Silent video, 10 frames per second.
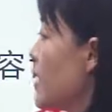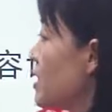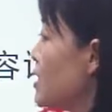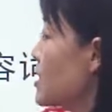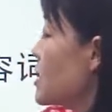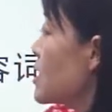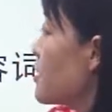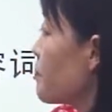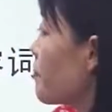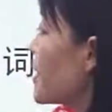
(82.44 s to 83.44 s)
名词
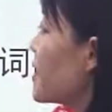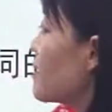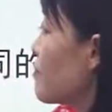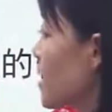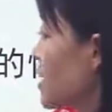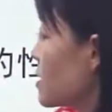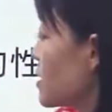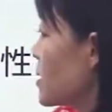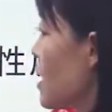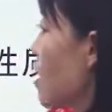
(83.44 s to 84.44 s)
一比名
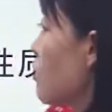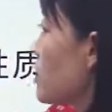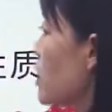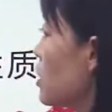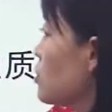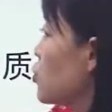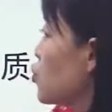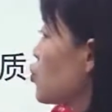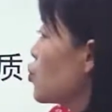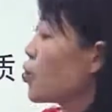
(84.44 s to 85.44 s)
词二
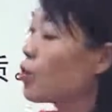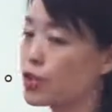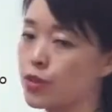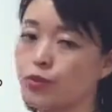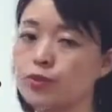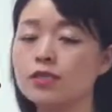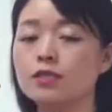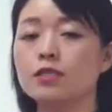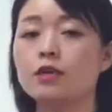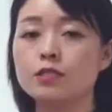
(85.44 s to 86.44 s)
更具有形容
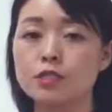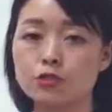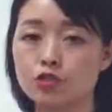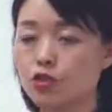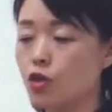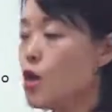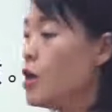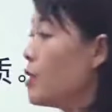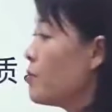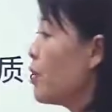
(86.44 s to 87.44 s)
词的性质。
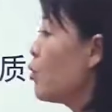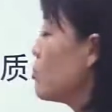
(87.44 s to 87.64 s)
那么